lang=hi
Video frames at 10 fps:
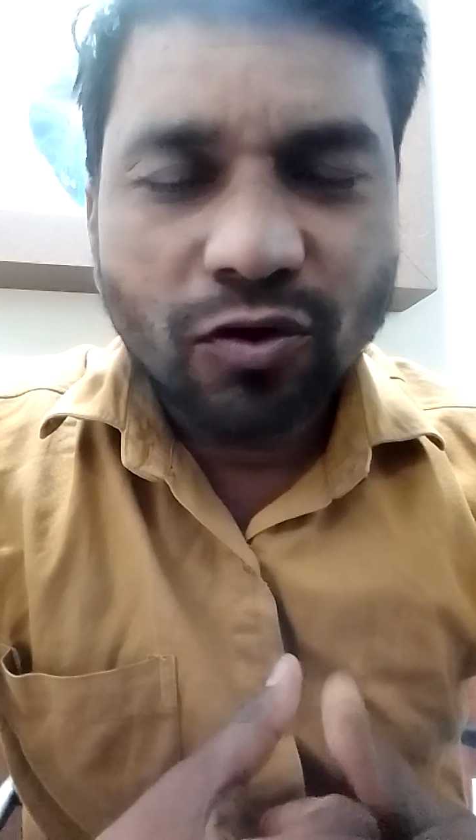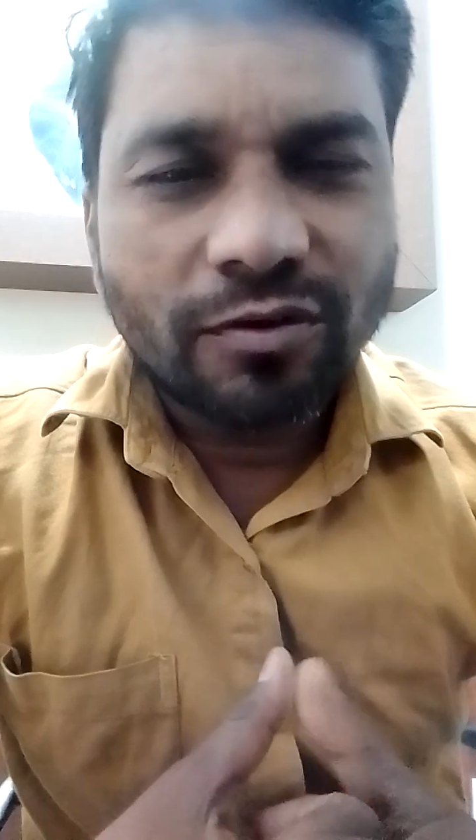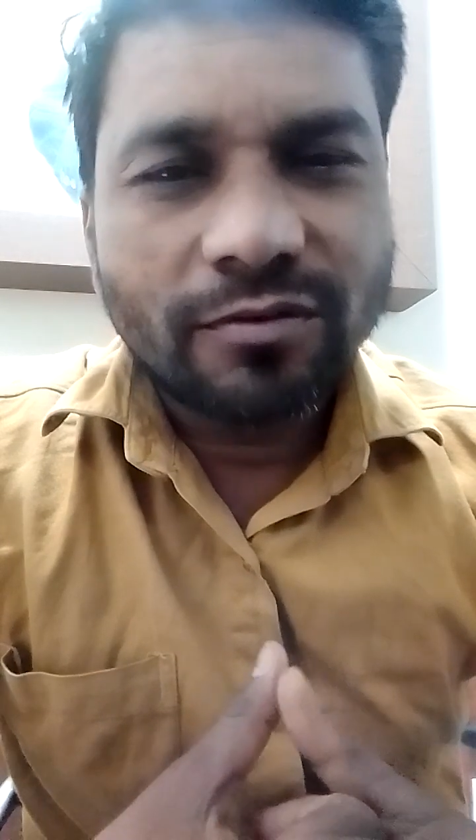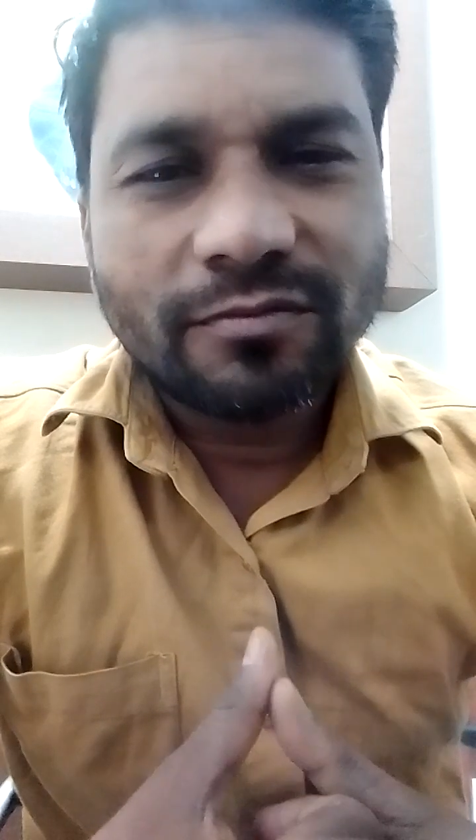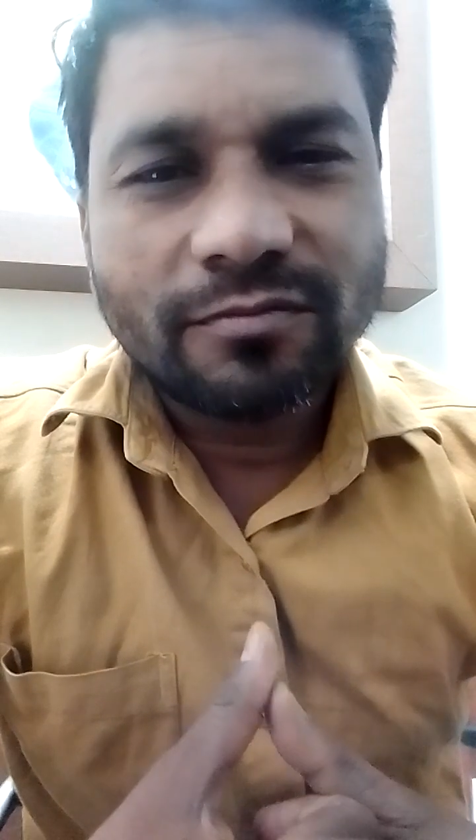
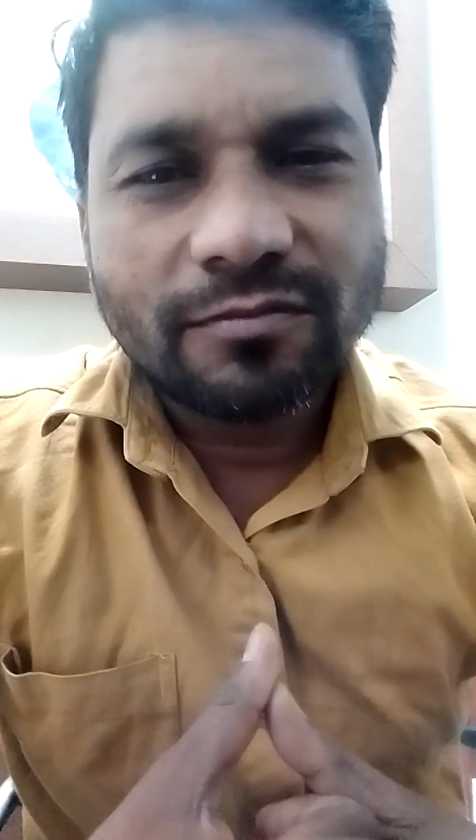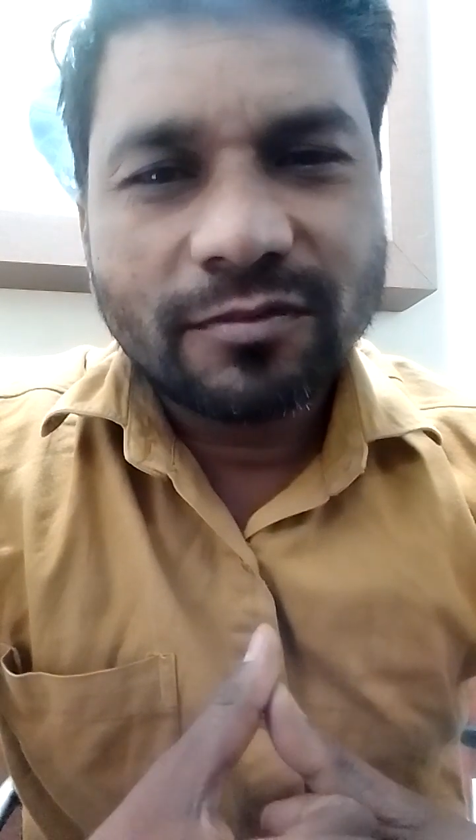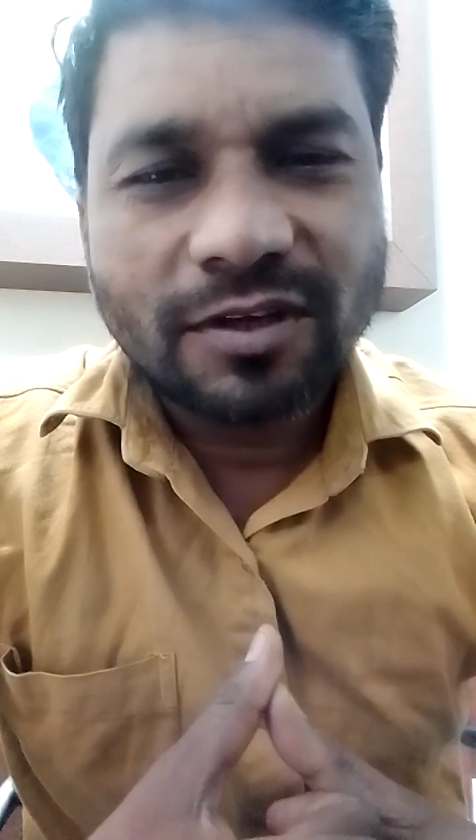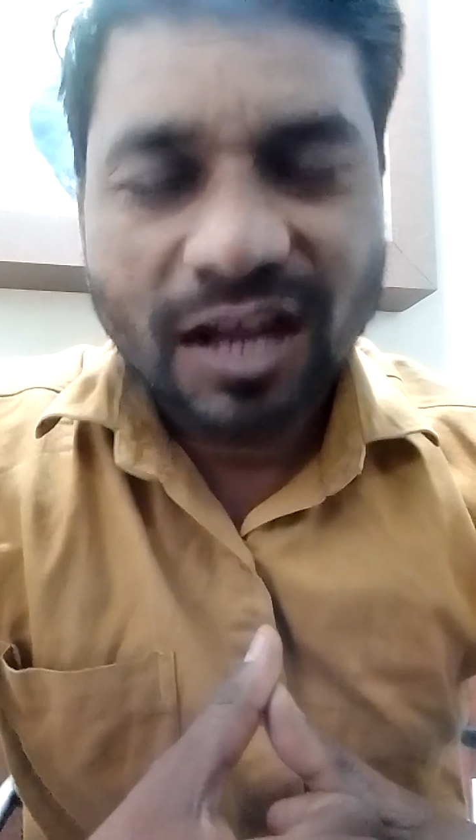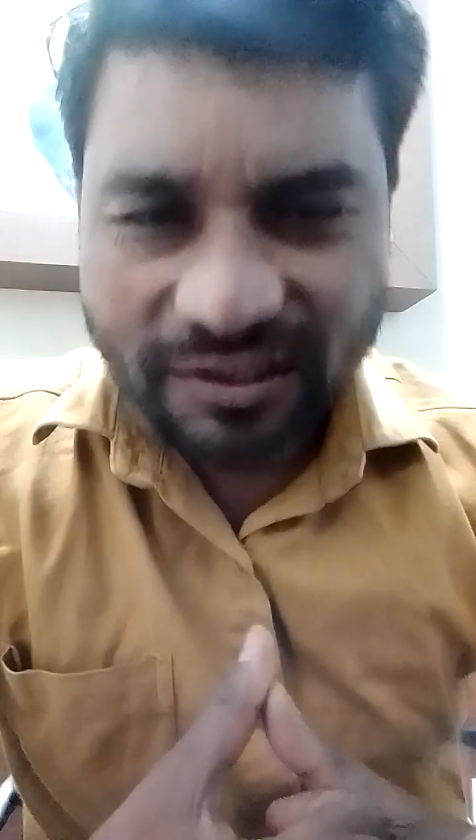और
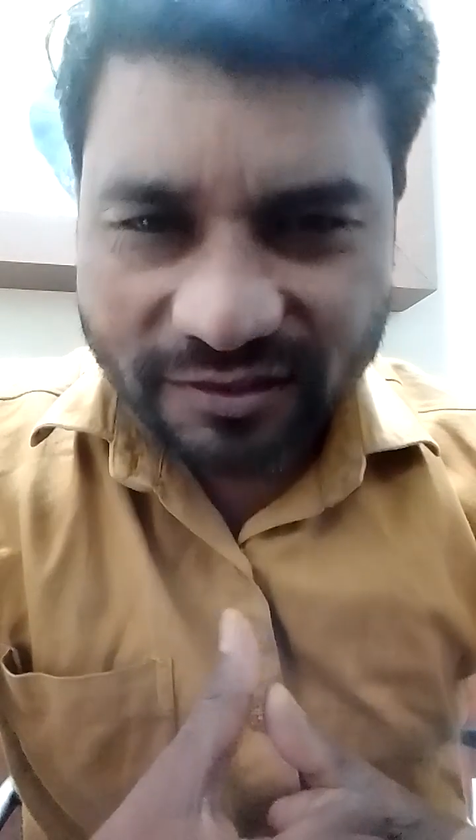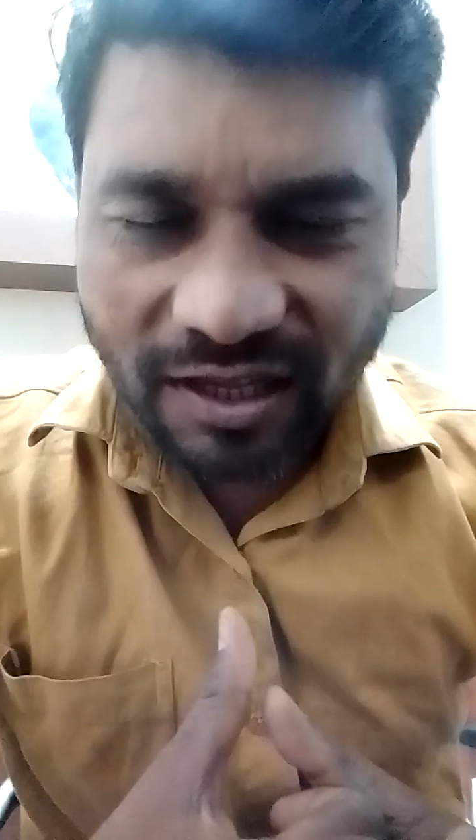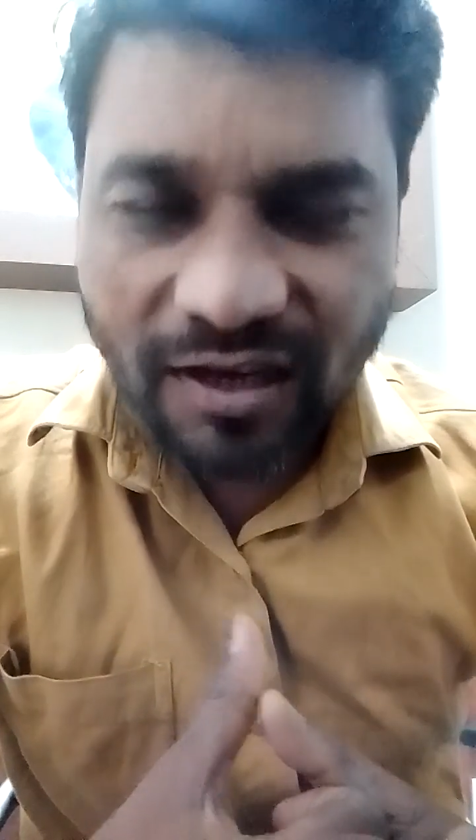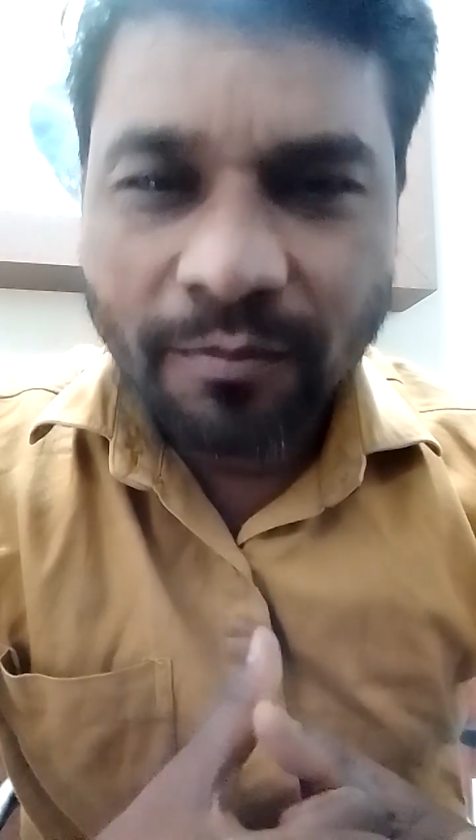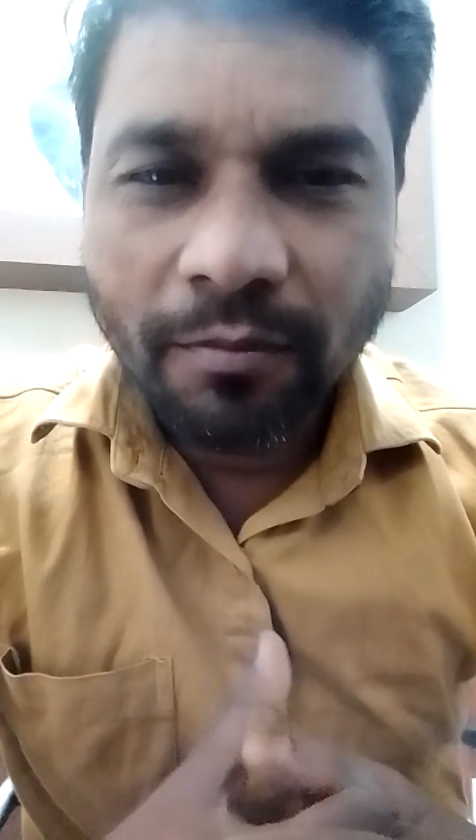
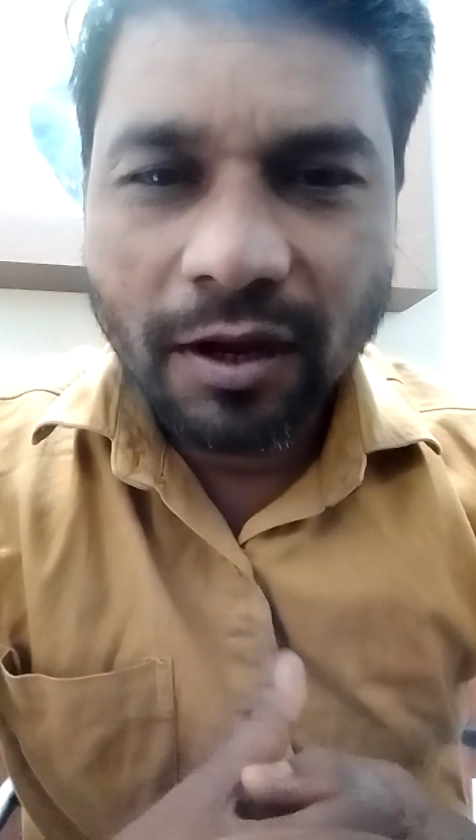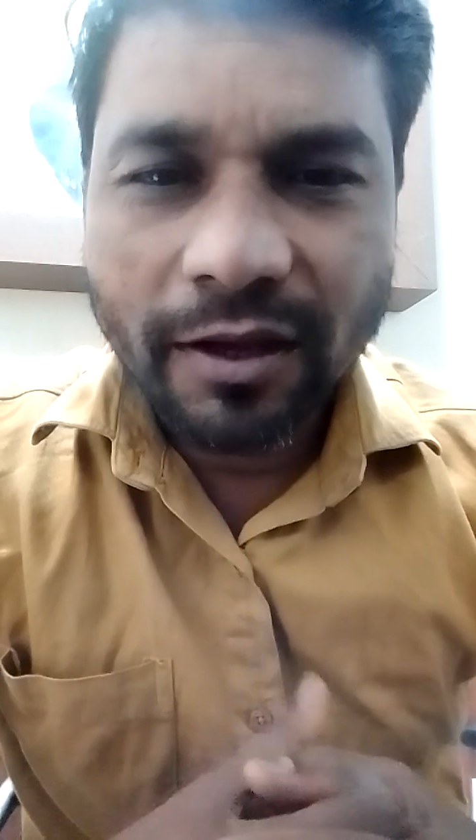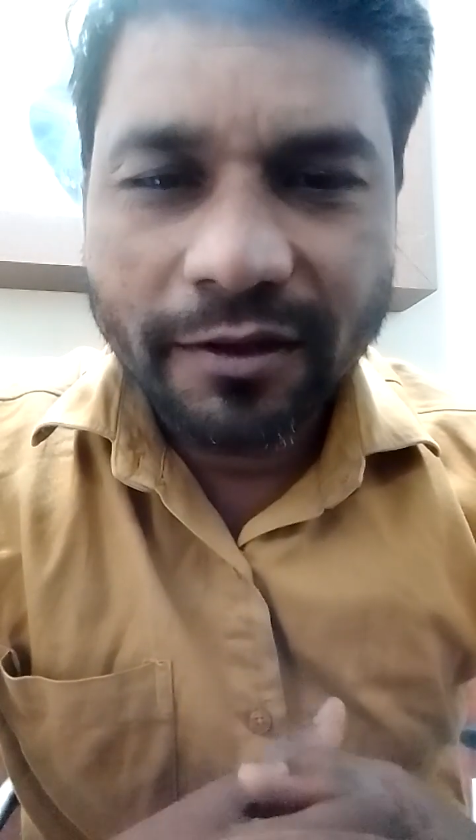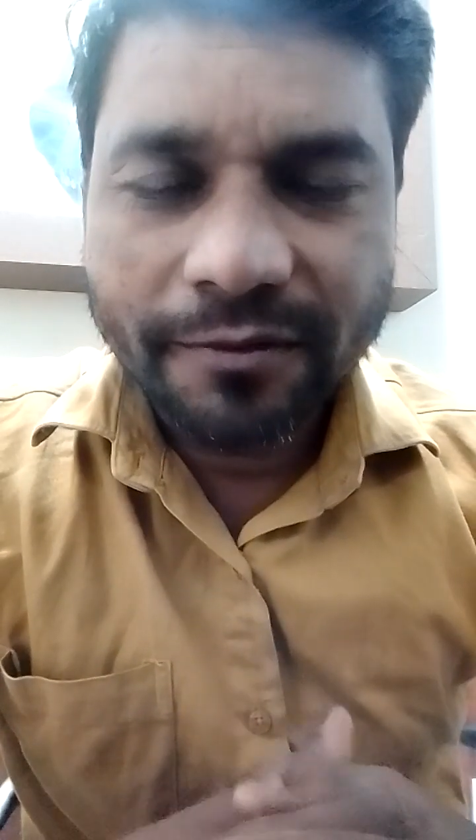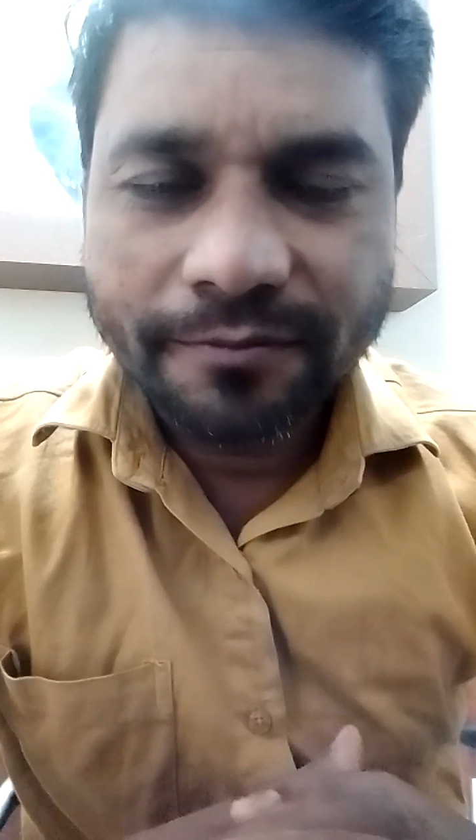रास्ता लंबा
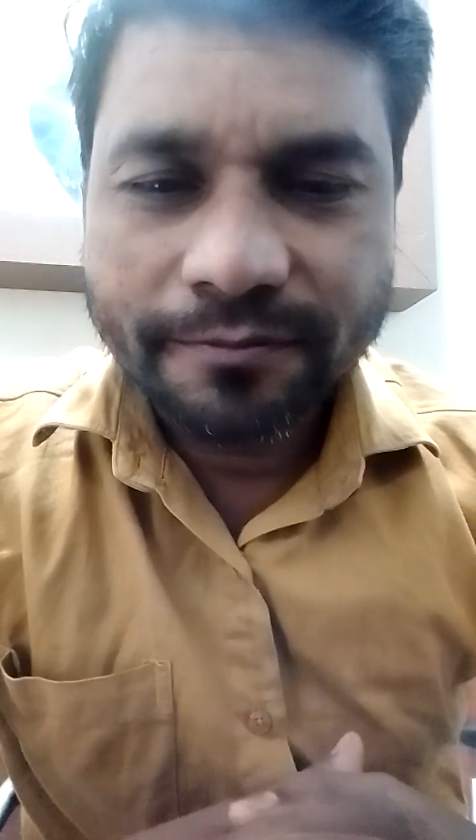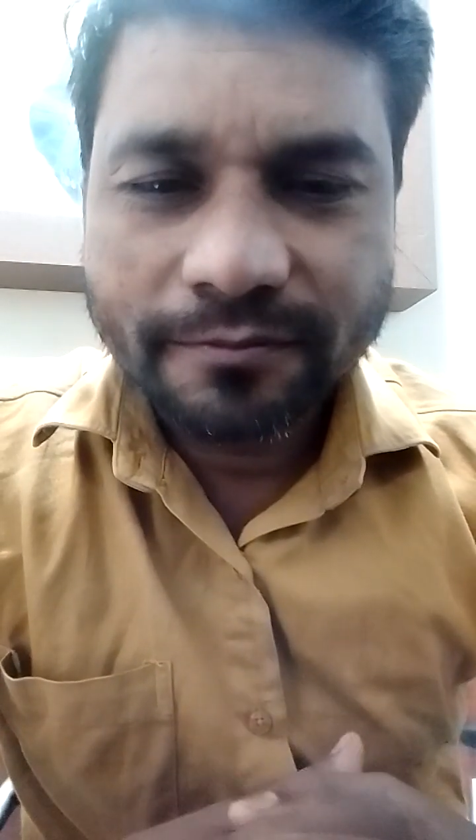है